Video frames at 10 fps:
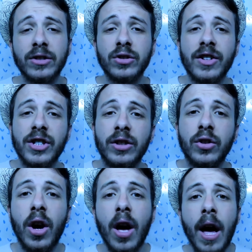sto
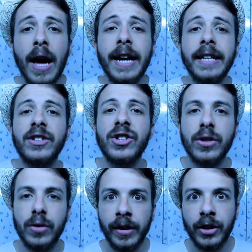facendo
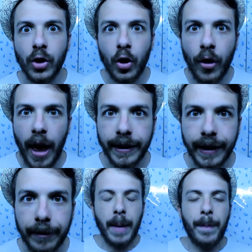indigestione di
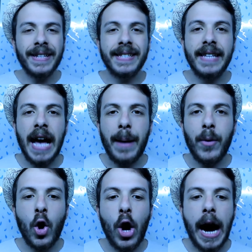cioccolata. E
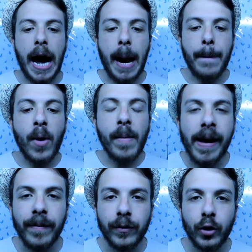passiamo al
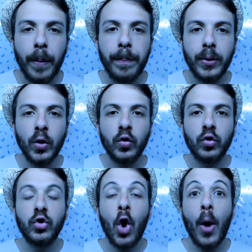momento più
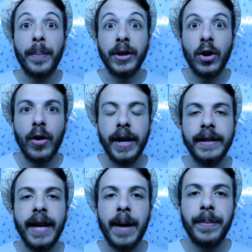topico
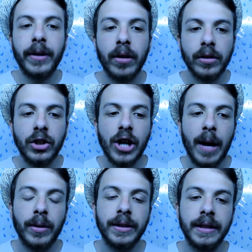ed epico,
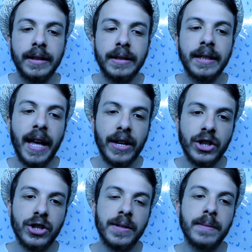diciamo, di
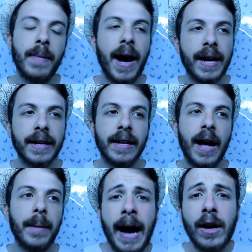trash
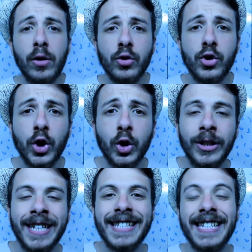sbarra
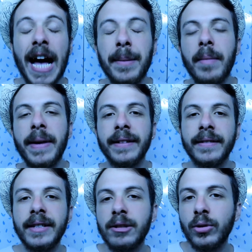allusioni e
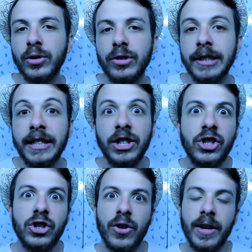sgamamenti, si può dire, di
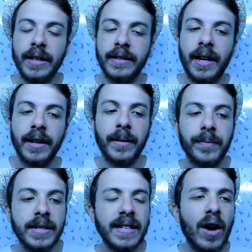Jonathan.
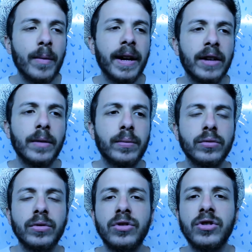Stavamo parlando
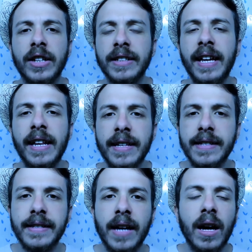appunto di Jonathan e
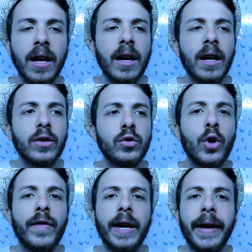Alessia,
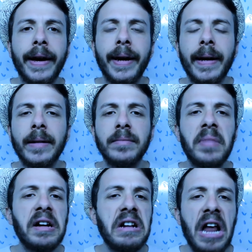dove
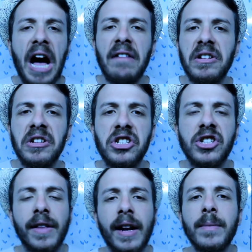parlavano,
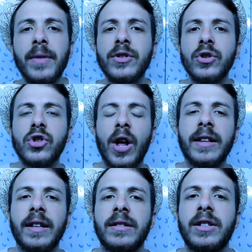eccetera. All'improvviso
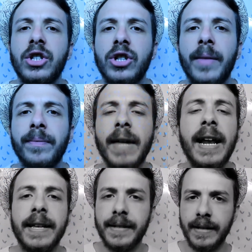Jonathan dice...
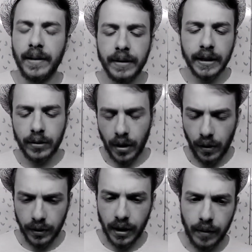Alessia, senti una
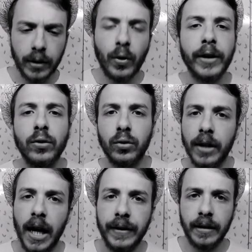cosa, ma tu hai tutto
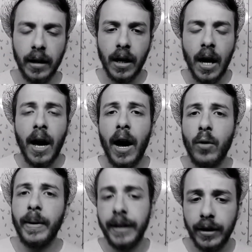dalla vita. Hai
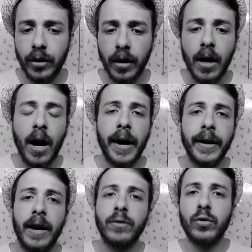un marito,
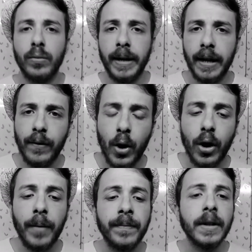hai, hai avuto un bel
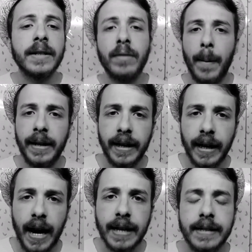lavoro, sei una bella
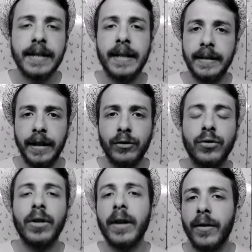ragazza, sia
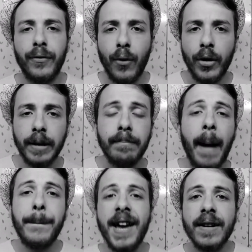dentro che fuori.
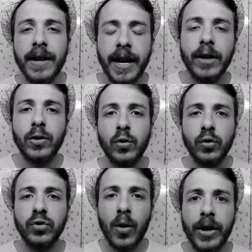Ma perché
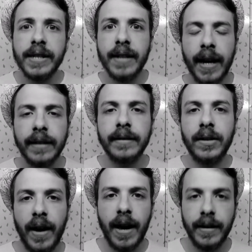tutta questa
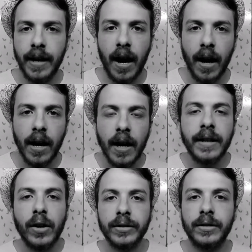cattiveria
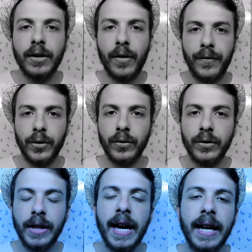nei nostri
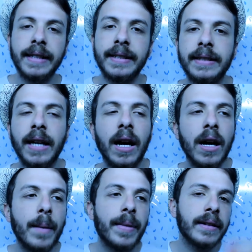confronti? E Alessia
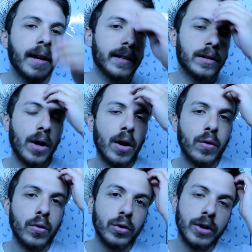praticamente lo
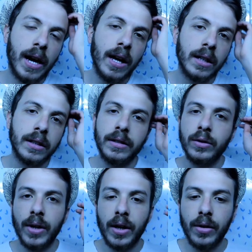accusa eh, di
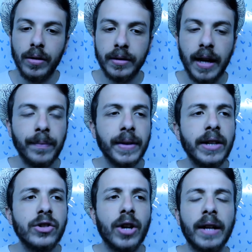una cosa
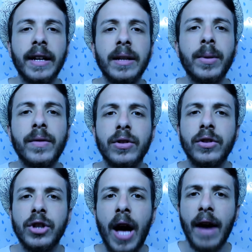e Jonathan all'improvviso
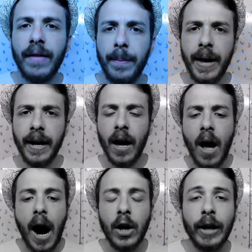dice... Ah, va bene,
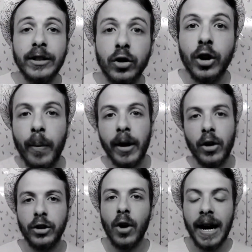allora adesso io parlo
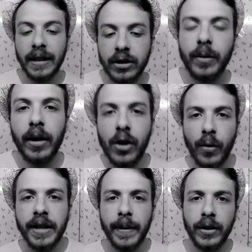io, adesso parlo io,
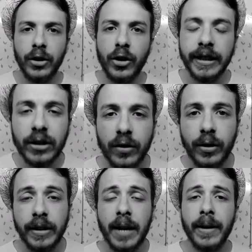vuoi dire parlo io, adesso
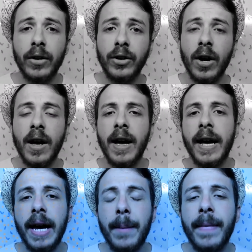vuoi dire parlo io.
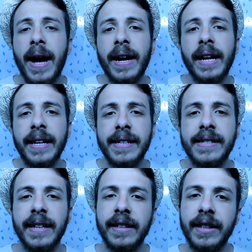E Mara e Alessia gli